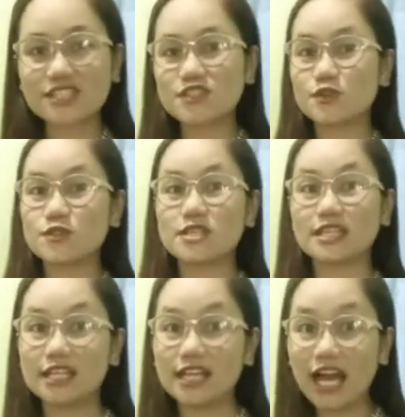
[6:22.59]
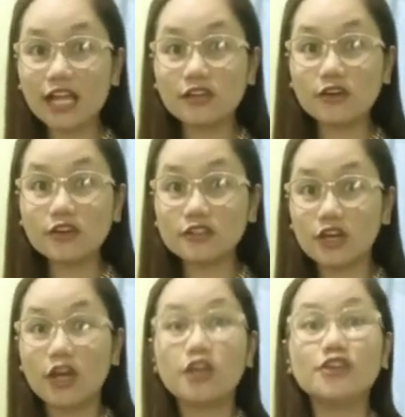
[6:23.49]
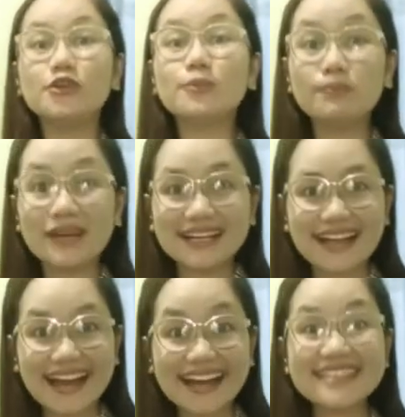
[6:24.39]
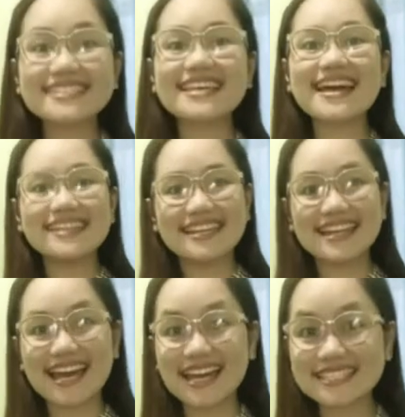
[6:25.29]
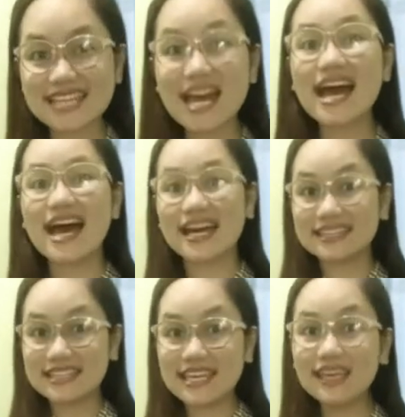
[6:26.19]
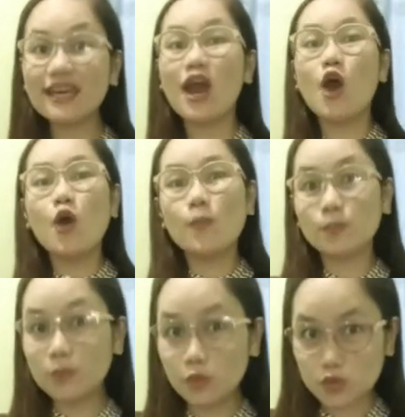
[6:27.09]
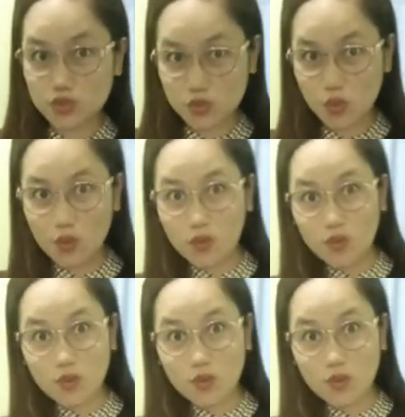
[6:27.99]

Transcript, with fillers: So sa Tagalog, yung pag-asa na nasa ating puso.